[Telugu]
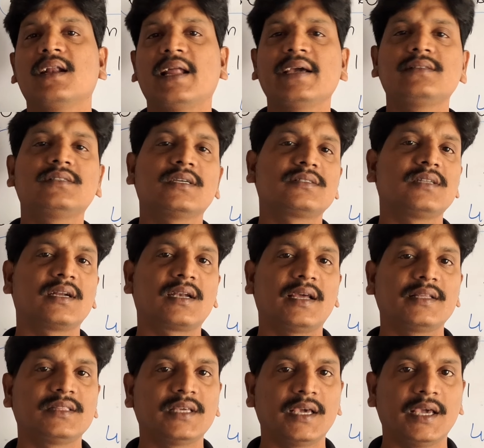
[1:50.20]
లైక్
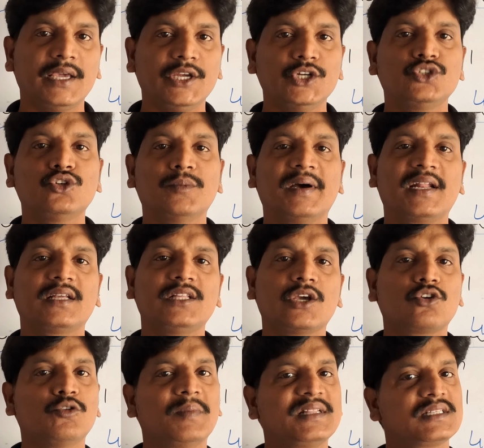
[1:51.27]
చేసినట్లయితే యూట్యూబ్ అనేది
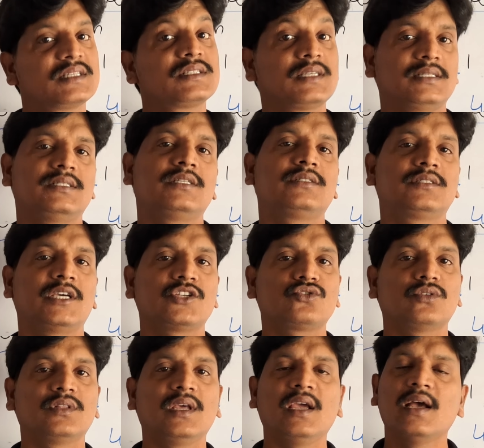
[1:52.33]
ఎక్కువ మందికి సజెస్ట్
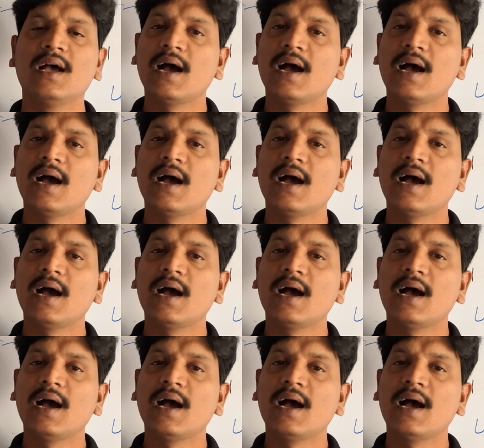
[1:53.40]
చేస్తుంది